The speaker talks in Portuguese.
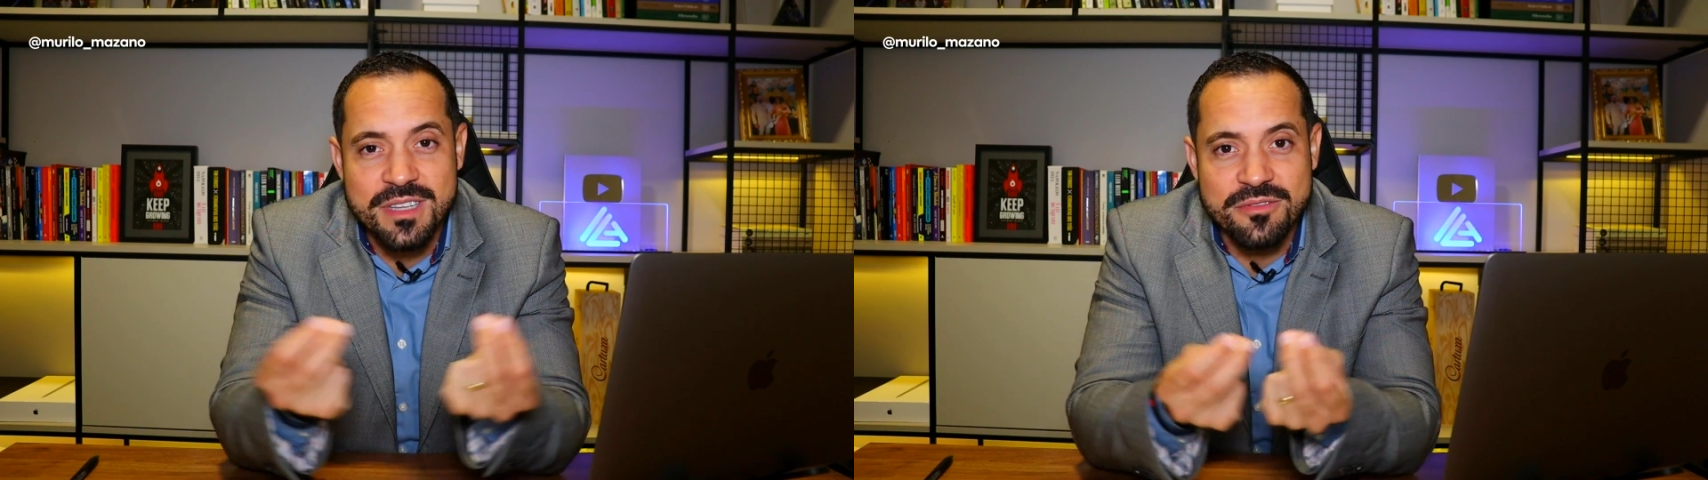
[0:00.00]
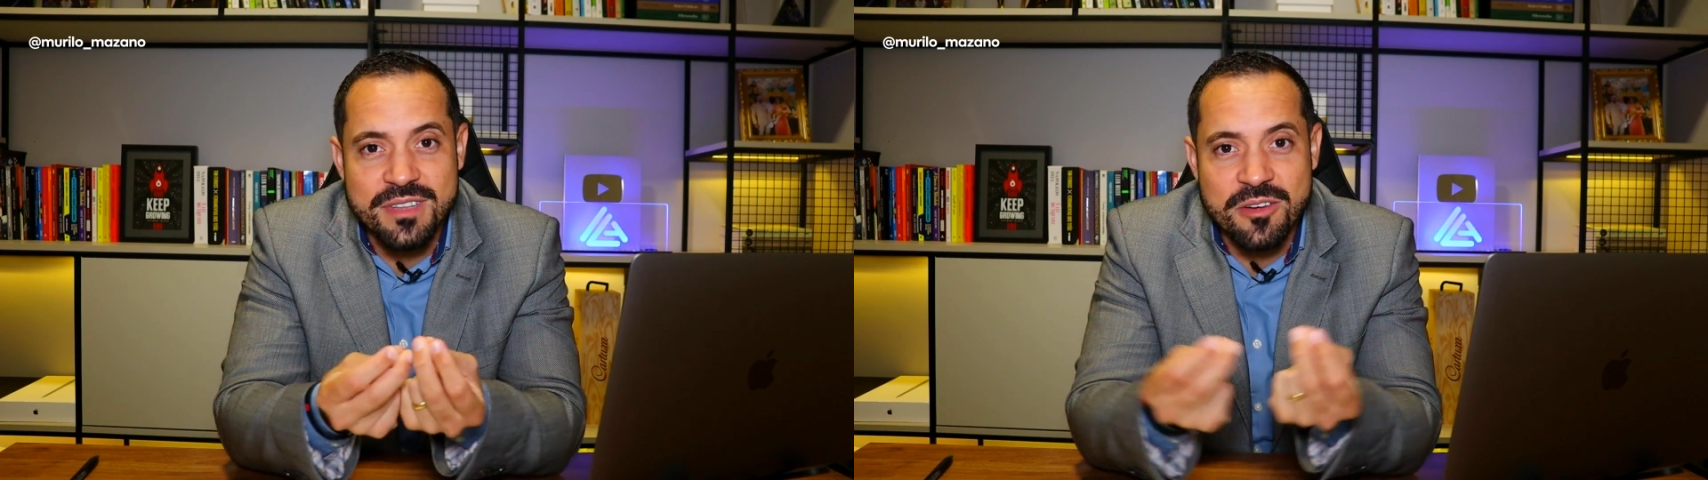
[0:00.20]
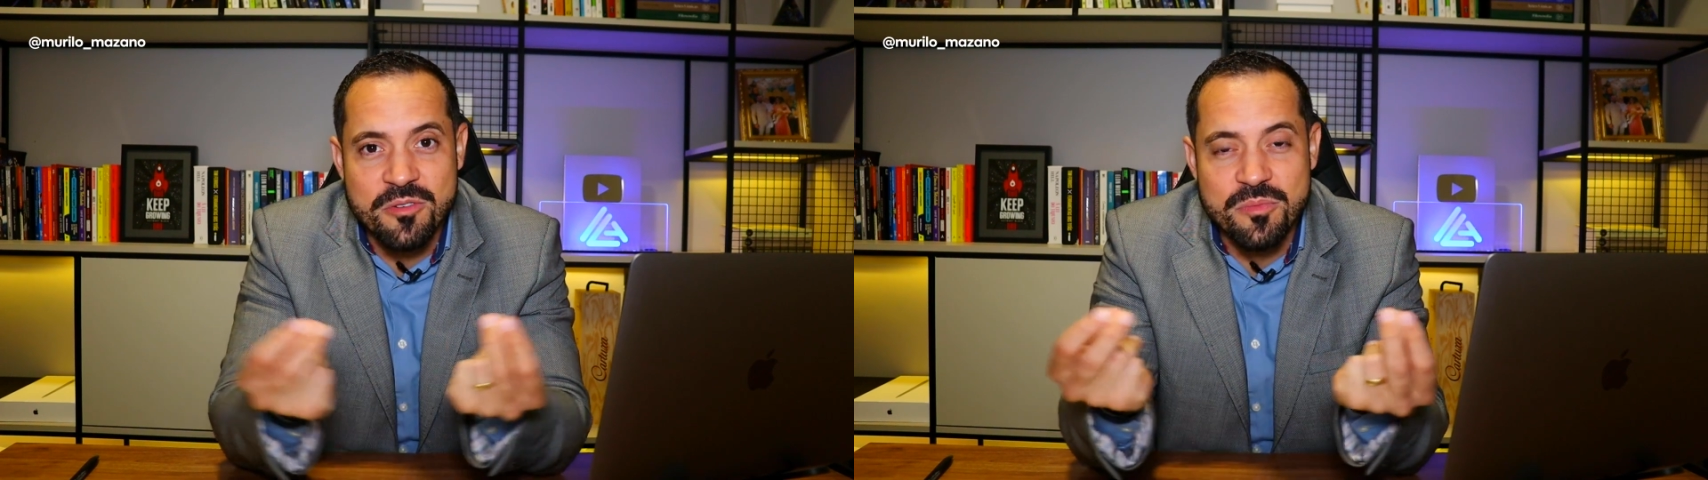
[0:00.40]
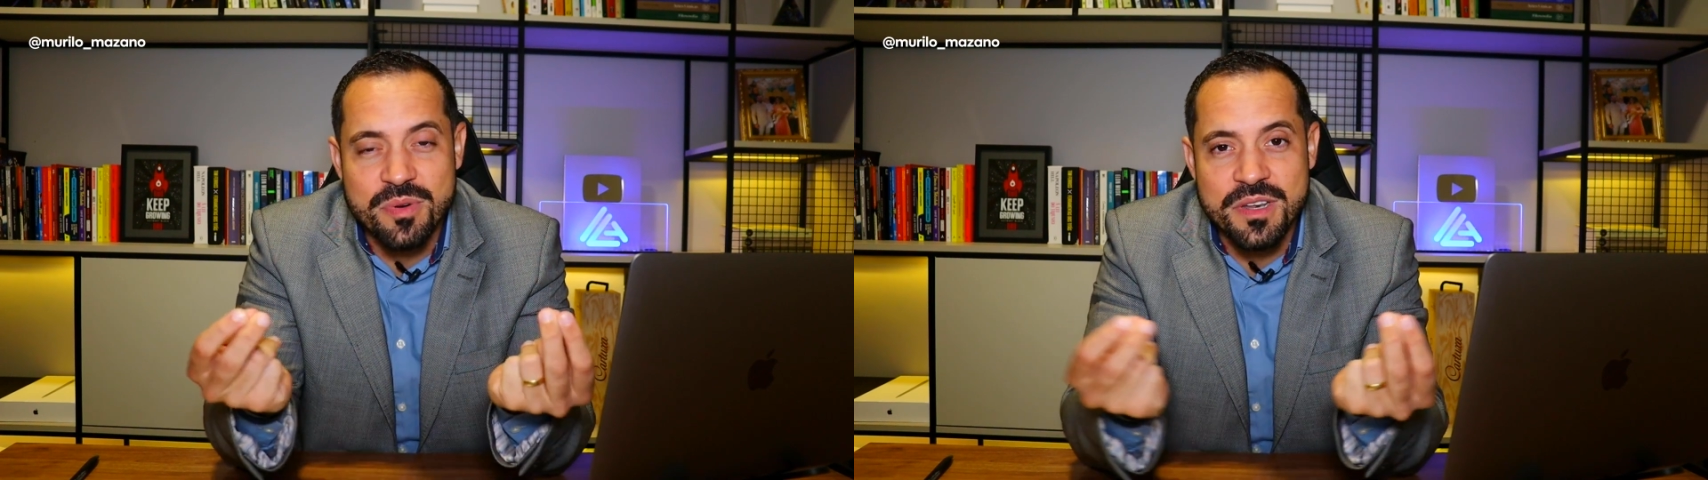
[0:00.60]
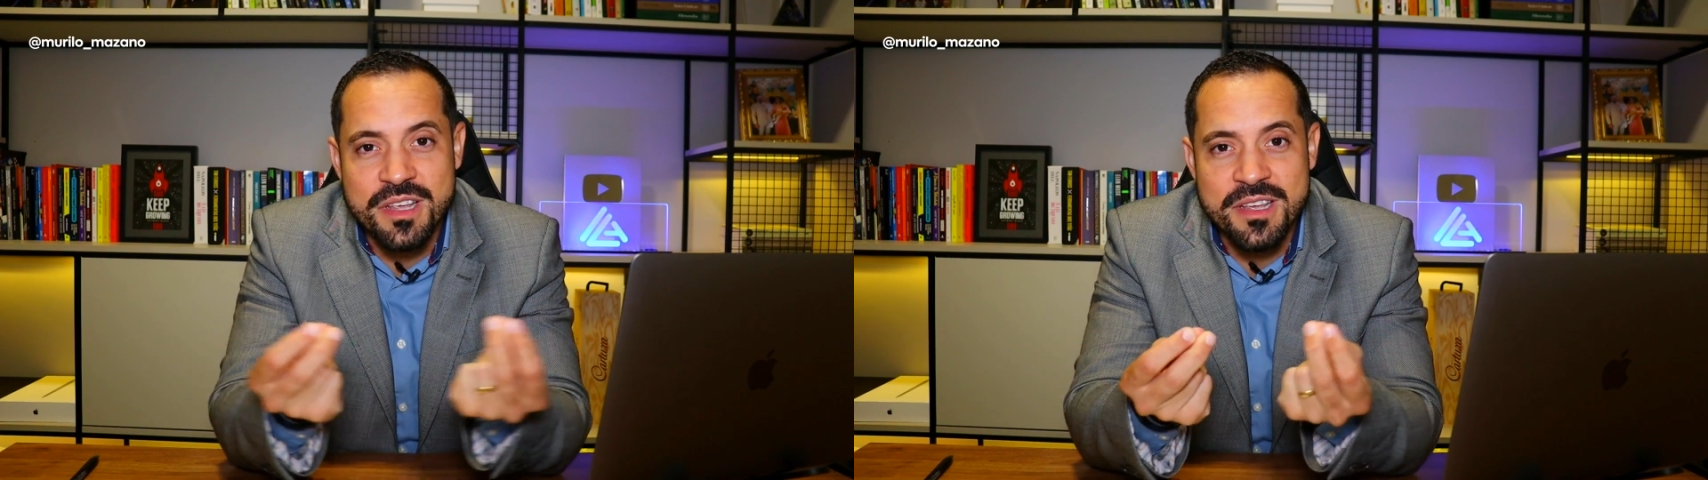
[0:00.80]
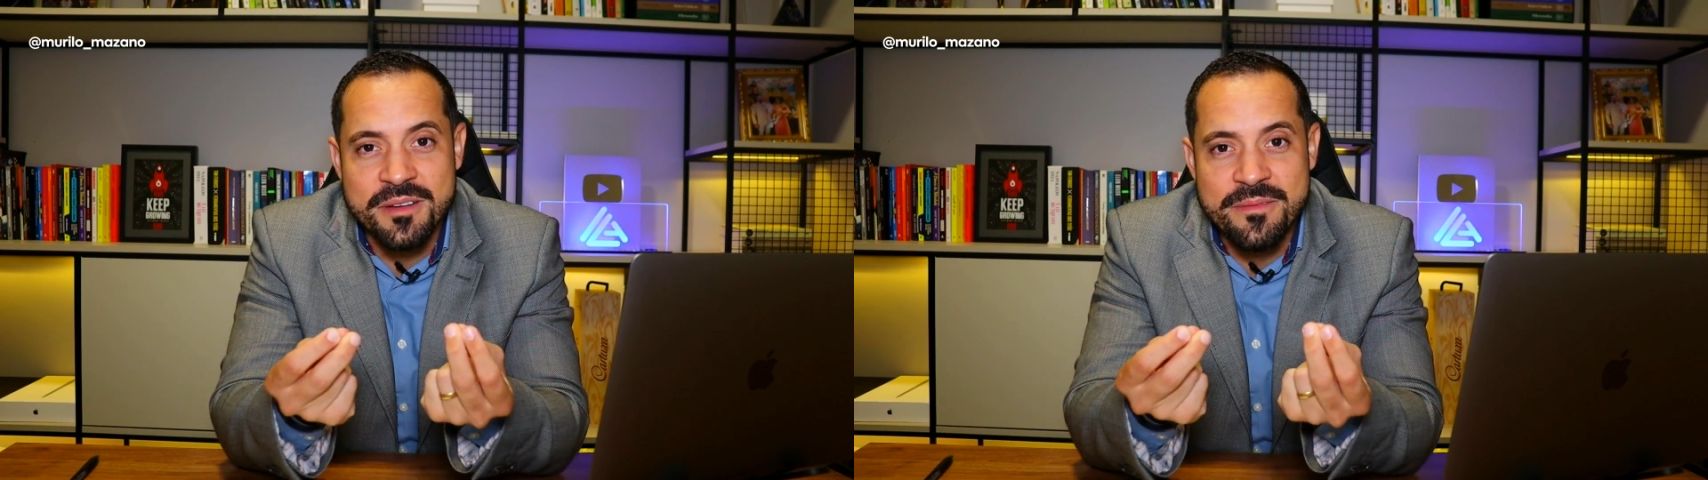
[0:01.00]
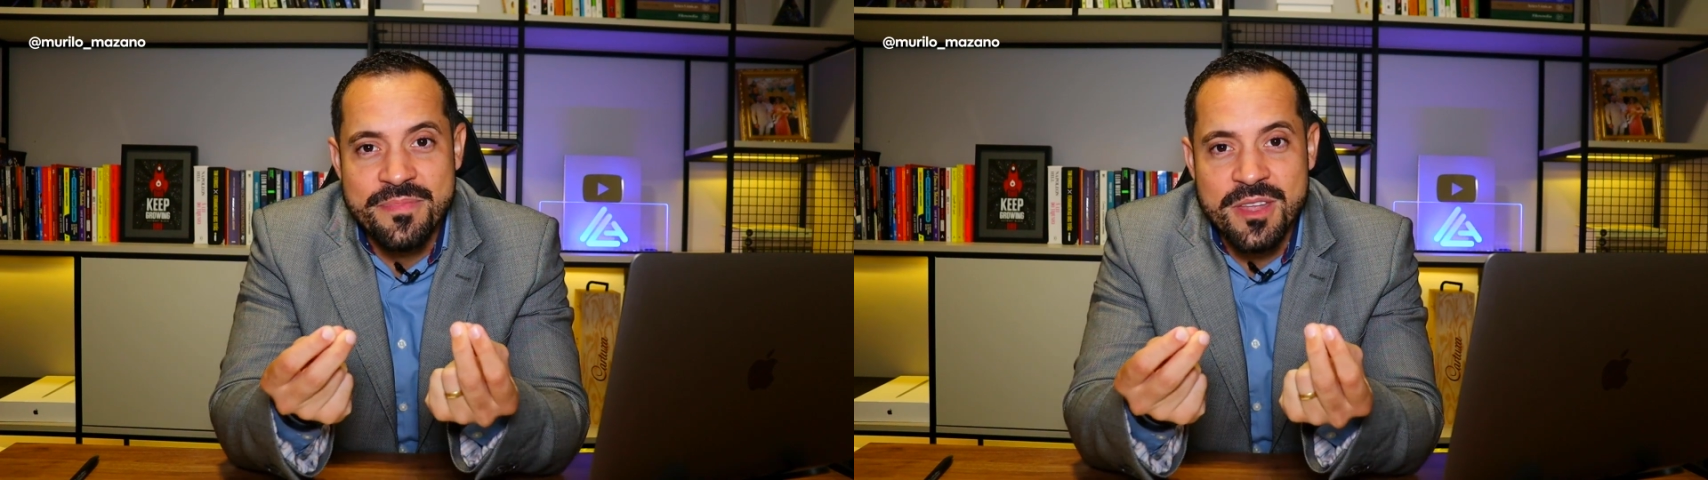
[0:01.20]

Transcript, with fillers: dentro da companhia